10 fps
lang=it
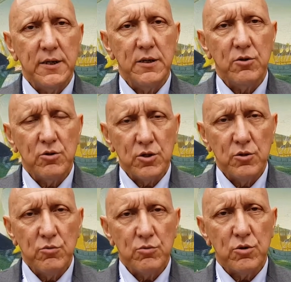il
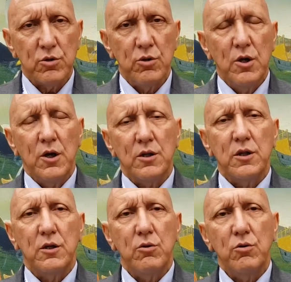contenuto
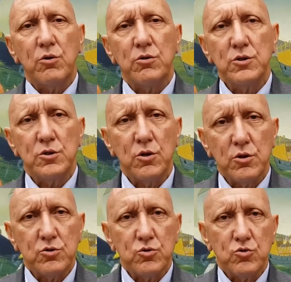del loro
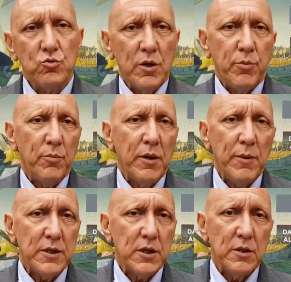discorso sulle
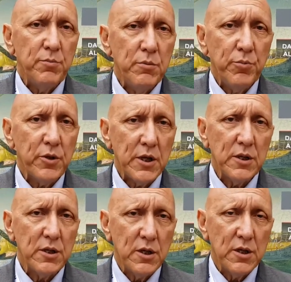problematiche più
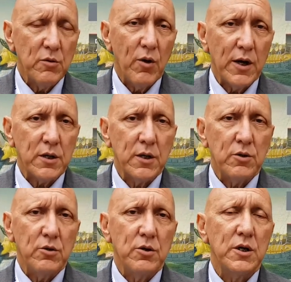importanti che
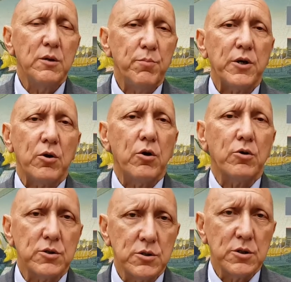riguardano i
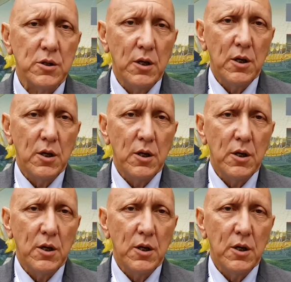percorsi